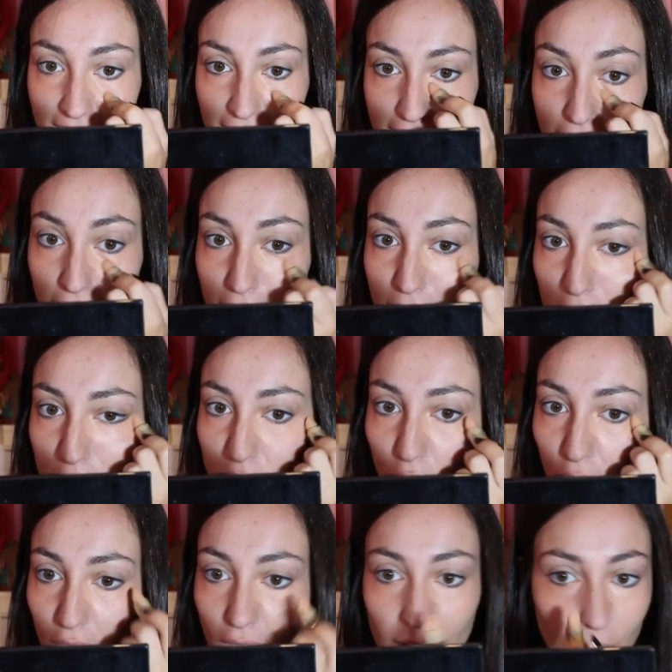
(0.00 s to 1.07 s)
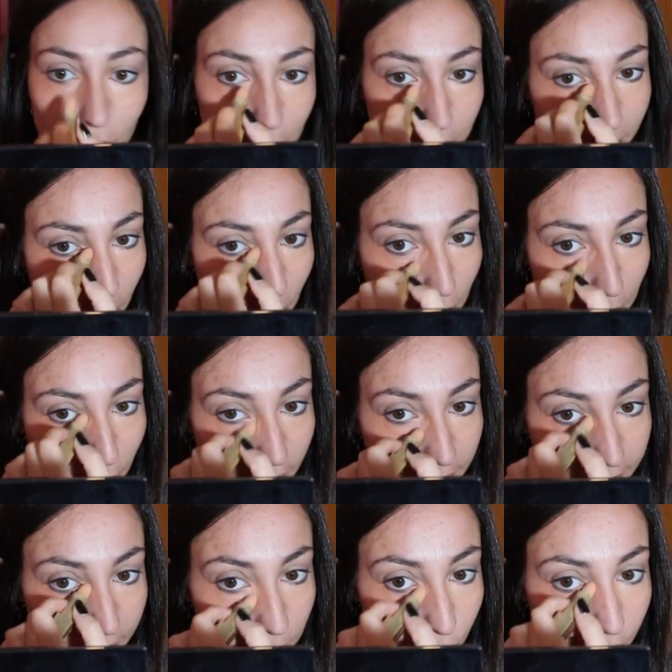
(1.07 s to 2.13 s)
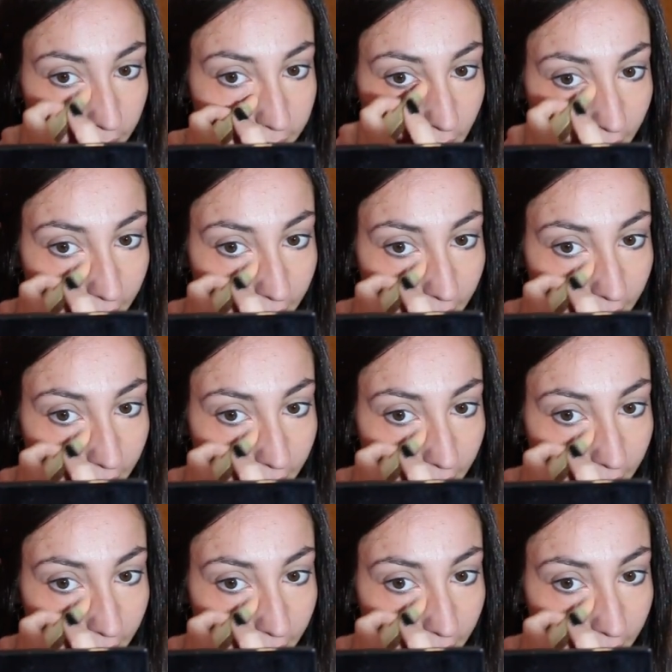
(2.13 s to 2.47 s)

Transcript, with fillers: Ed eh, non so, ero, ero, un po' intimorita,